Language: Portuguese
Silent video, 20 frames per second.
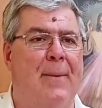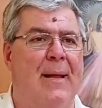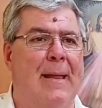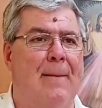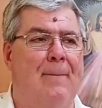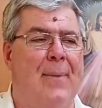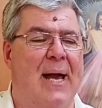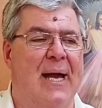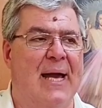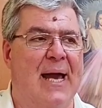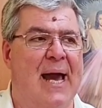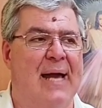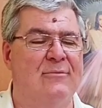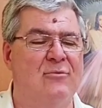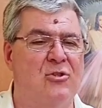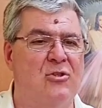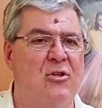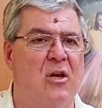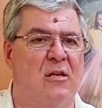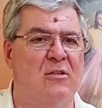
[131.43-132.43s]
para pagar
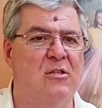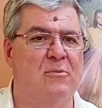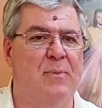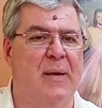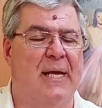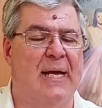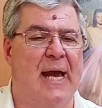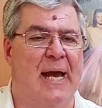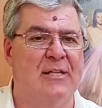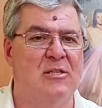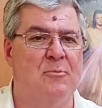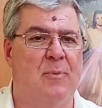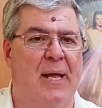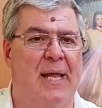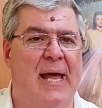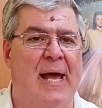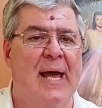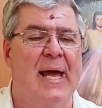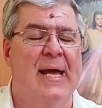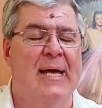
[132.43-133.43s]
os nossos pecados,
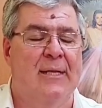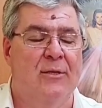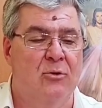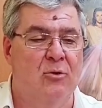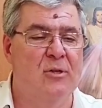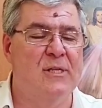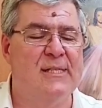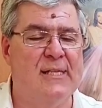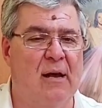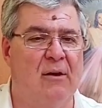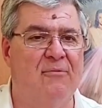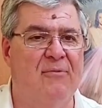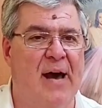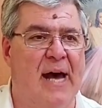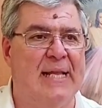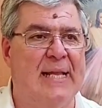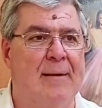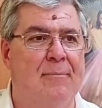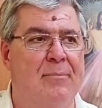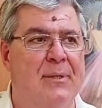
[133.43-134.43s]
para nos
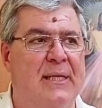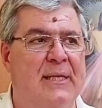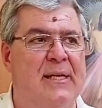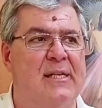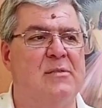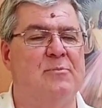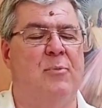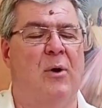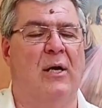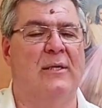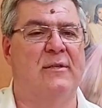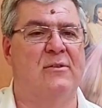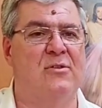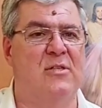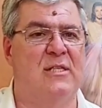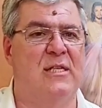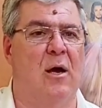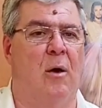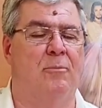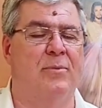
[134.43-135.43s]
salvar, abrir as portas
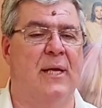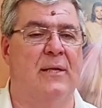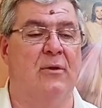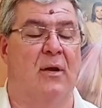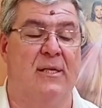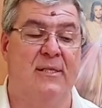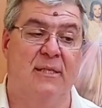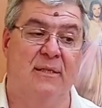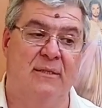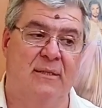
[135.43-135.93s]
do céu para nós.